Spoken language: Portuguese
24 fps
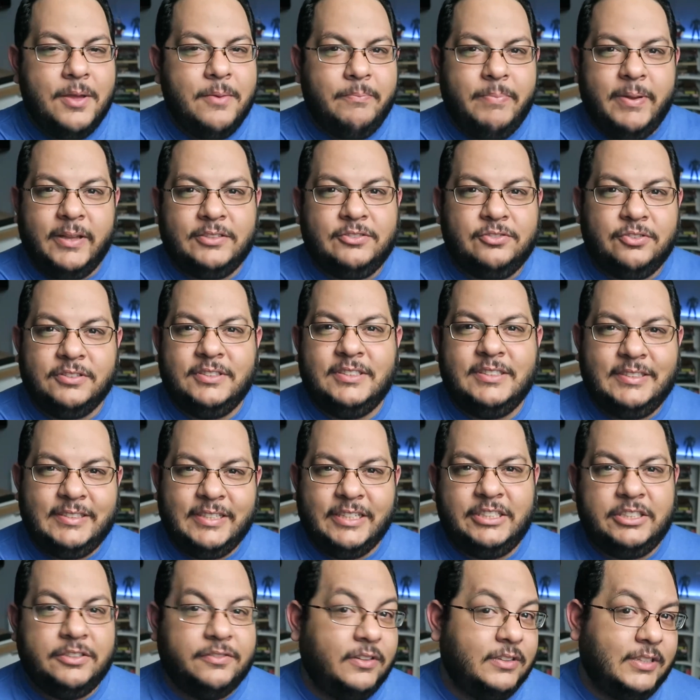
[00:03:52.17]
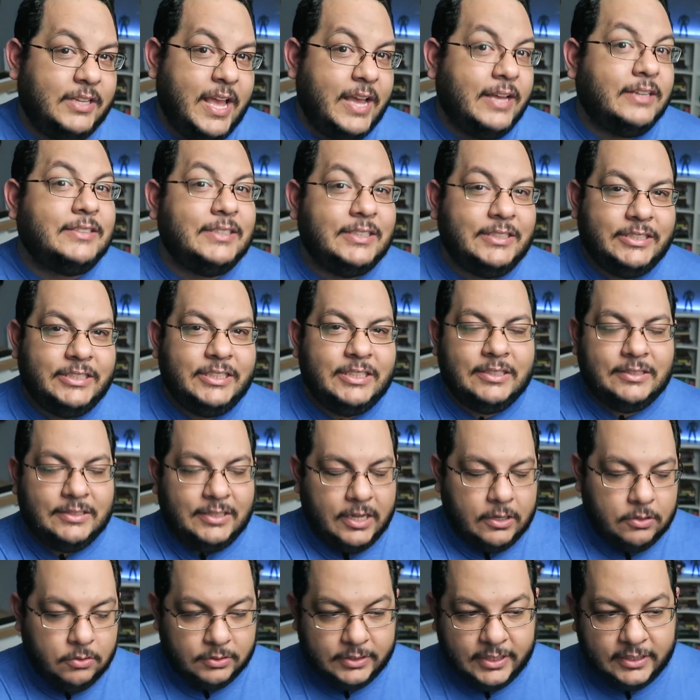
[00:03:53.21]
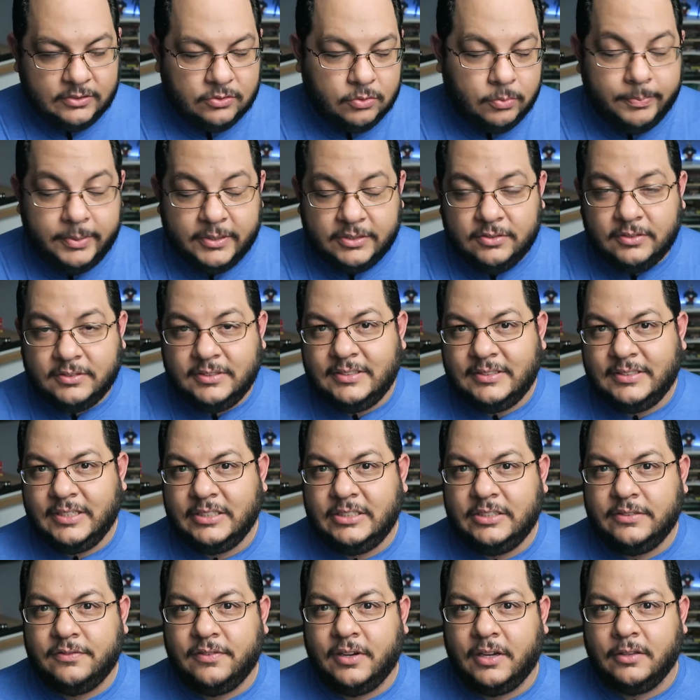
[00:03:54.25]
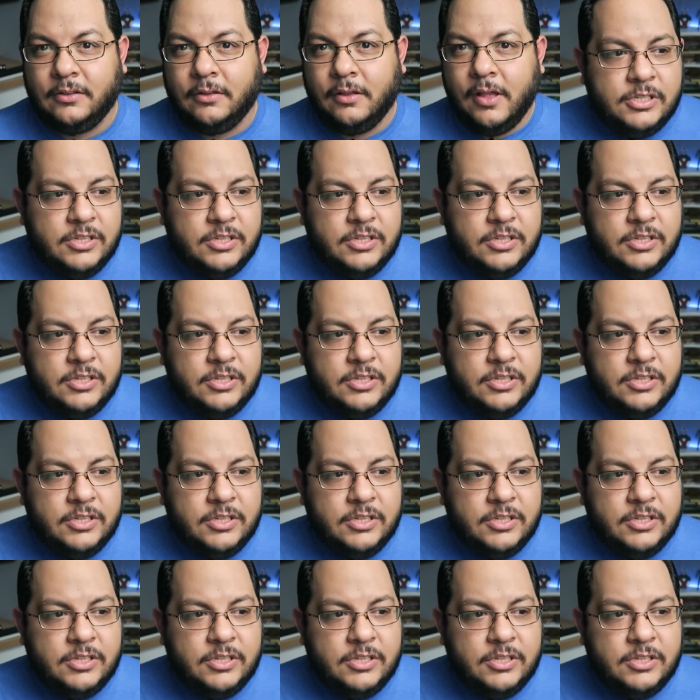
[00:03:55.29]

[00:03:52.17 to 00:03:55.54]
pessoas incentivando guerras antigas, né? Acontece com pessoas incentivando.